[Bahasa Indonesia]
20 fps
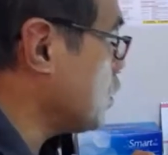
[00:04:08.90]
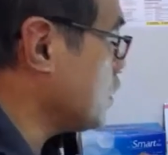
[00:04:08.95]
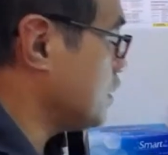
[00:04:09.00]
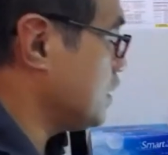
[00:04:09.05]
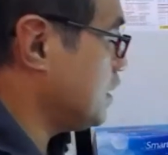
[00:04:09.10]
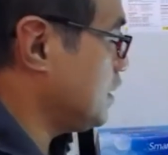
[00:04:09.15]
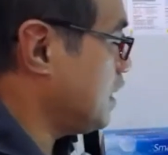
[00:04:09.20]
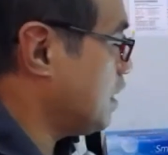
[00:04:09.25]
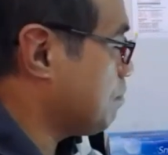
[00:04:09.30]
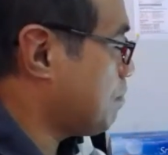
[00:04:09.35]
on
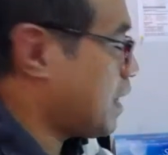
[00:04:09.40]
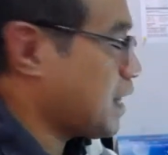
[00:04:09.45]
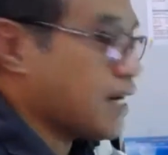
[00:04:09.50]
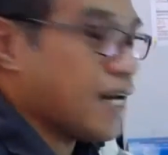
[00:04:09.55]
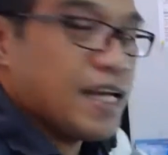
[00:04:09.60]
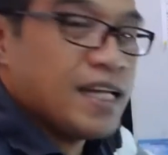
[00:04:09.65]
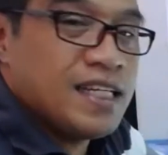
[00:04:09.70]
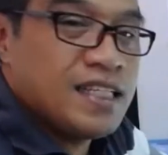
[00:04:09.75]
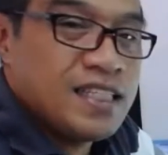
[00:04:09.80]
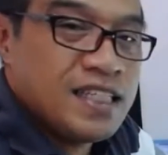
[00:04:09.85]
jadi yang
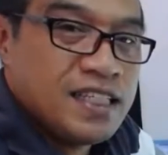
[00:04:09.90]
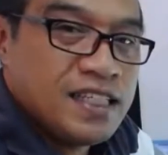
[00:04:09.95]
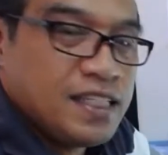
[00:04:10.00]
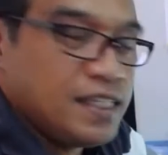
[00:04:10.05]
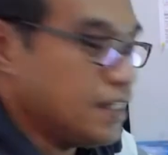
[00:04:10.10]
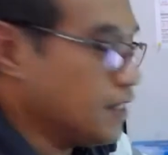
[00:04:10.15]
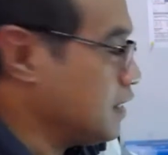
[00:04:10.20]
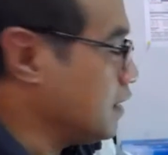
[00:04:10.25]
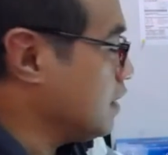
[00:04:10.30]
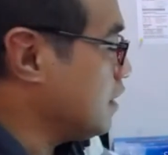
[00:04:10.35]
pakai di sini
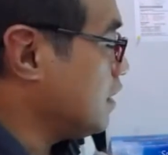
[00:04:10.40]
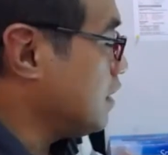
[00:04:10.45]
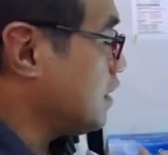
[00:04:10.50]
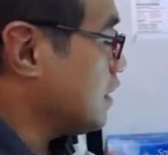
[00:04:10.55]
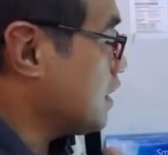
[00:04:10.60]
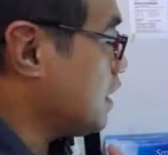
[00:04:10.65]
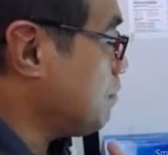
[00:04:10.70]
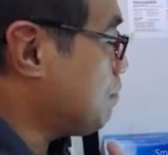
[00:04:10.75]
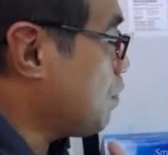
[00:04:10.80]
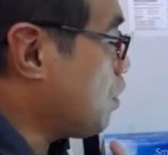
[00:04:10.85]

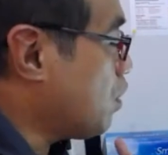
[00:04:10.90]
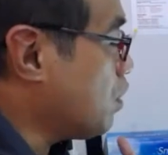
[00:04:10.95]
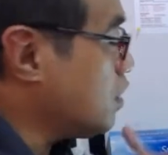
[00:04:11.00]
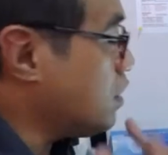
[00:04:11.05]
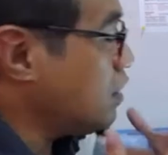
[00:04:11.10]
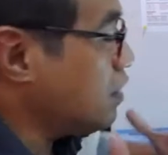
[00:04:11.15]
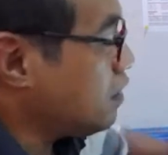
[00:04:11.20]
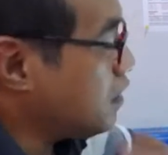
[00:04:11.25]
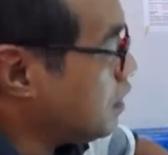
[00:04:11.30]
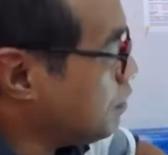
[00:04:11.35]
clip
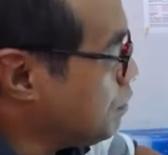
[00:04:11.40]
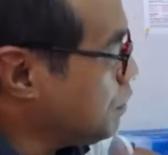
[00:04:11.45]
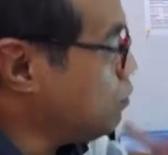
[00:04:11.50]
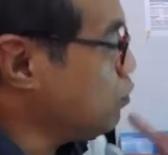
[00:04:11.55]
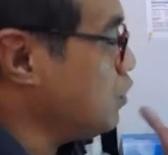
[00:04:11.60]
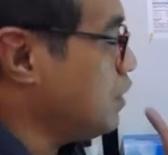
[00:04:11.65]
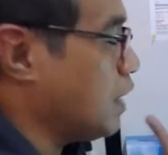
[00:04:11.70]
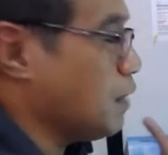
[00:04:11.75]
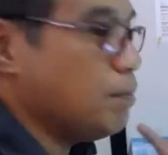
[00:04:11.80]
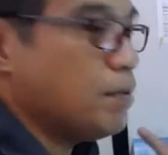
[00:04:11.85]
on lebih
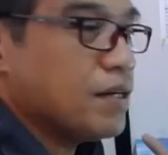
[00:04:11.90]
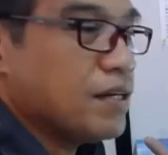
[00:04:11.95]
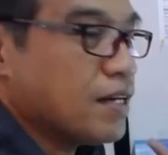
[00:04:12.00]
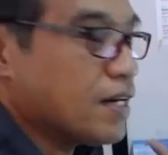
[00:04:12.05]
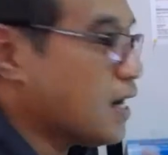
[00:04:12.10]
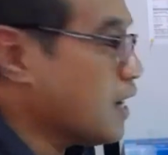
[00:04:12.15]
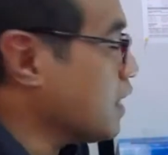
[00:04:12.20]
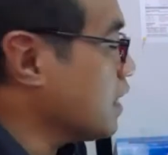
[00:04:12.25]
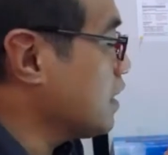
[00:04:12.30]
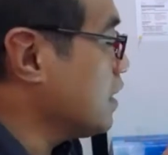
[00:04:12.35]
mudah
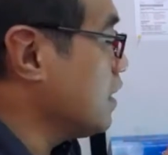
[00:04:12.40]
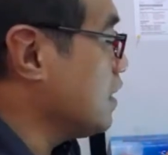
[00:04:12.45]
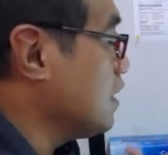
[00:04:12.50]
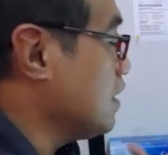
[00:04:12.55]
bergerak